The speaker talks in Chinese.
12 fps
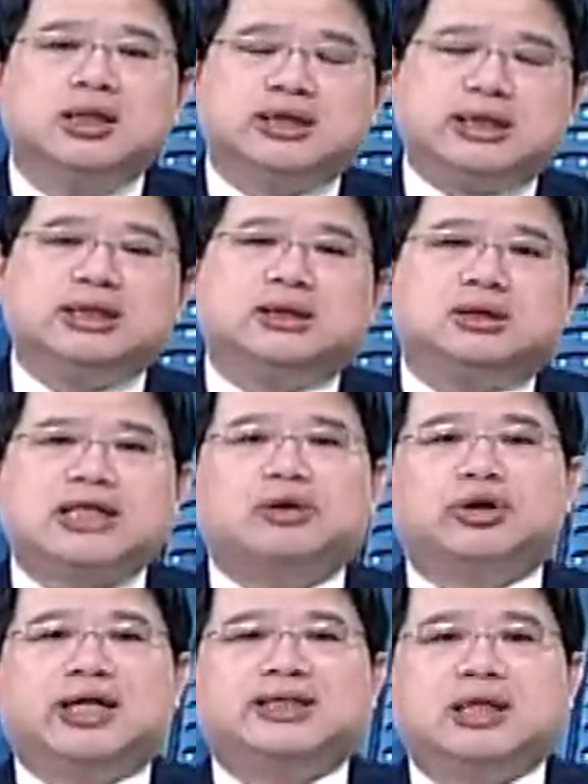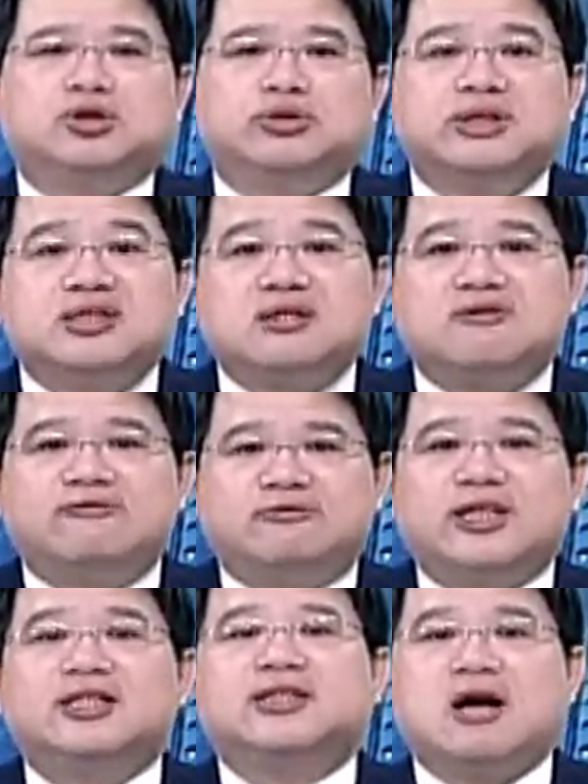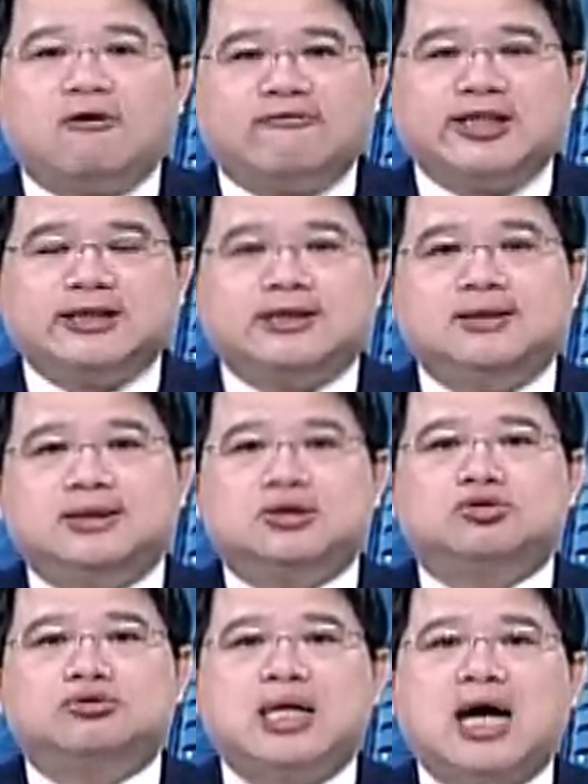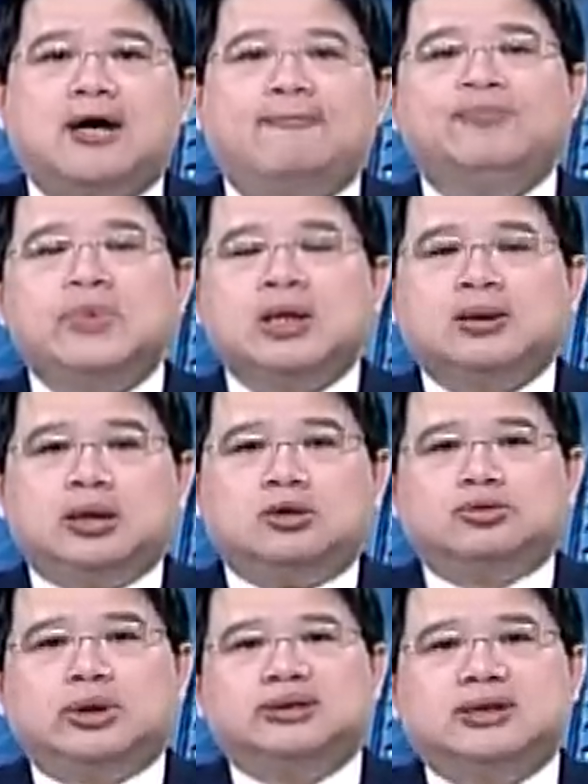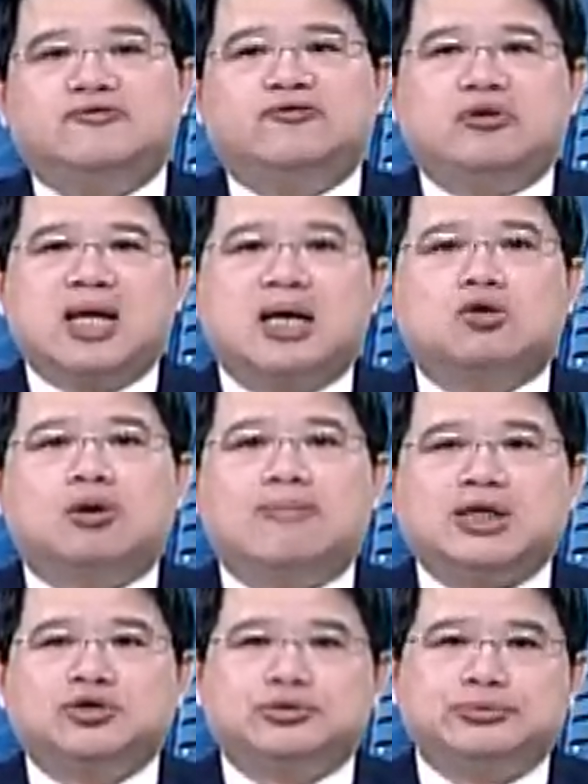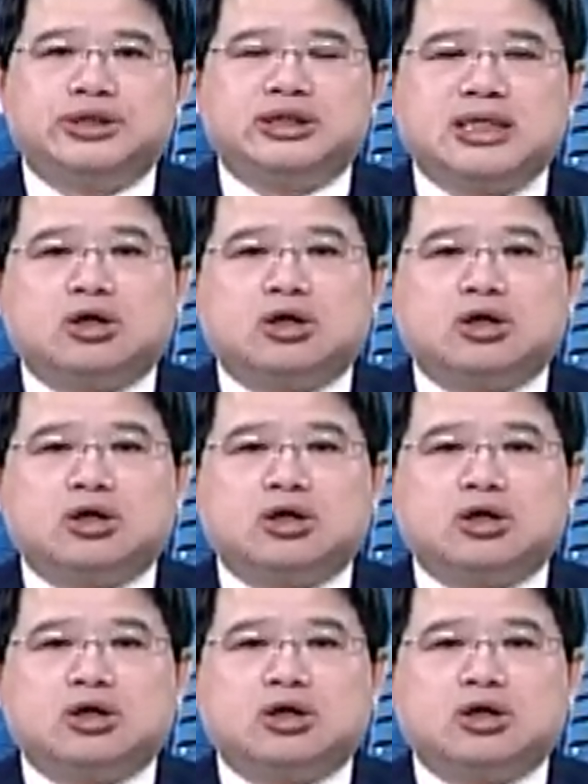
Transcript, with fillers: 其实相对来讲就政府的消费性支出啦哈，例如说政府啦购买书籍